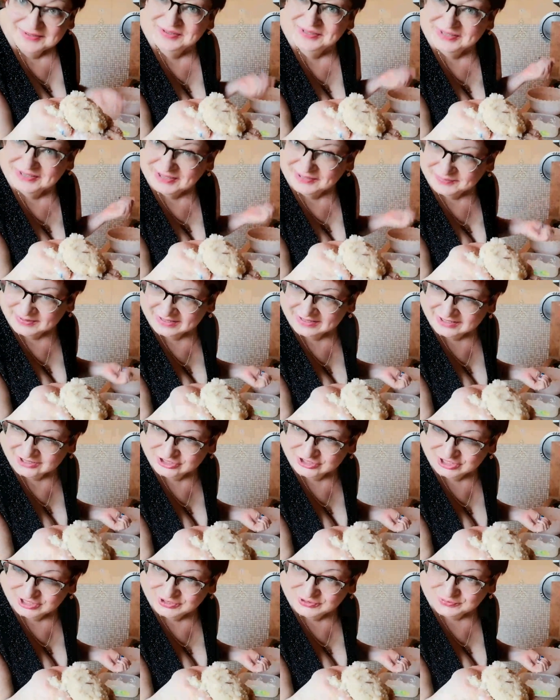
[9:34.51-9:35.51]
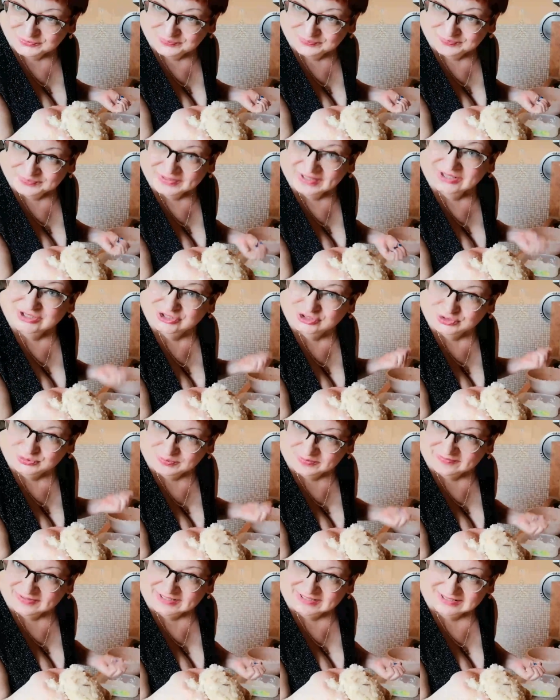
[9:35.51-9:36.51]
я продолжаю,
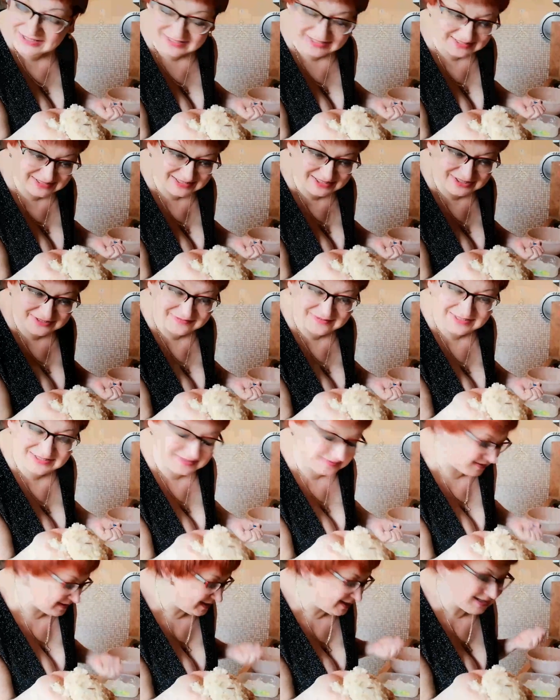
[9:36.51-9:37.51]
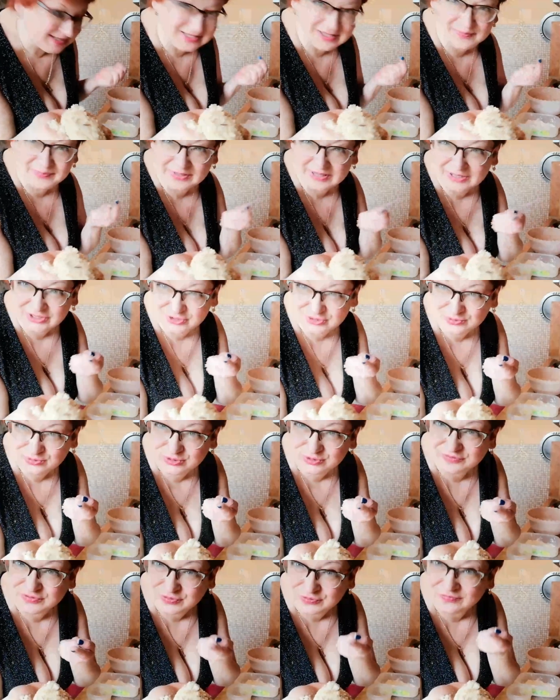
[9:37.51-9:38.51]
чтобы вас не задерживать. И покажу
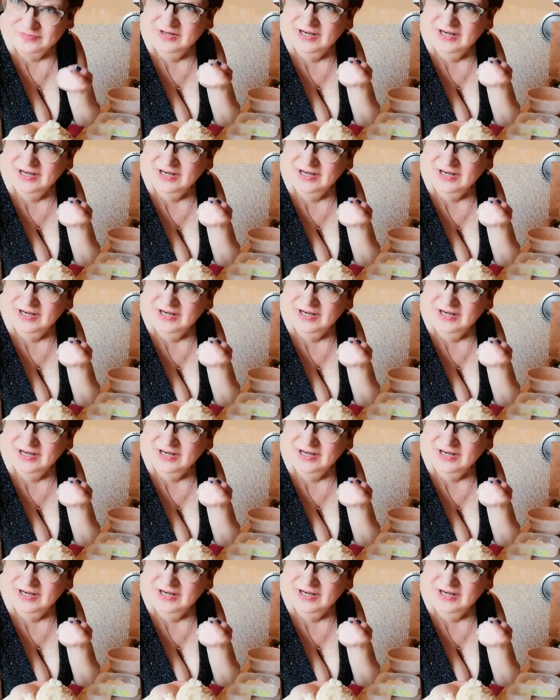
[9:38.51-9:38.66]
уже все в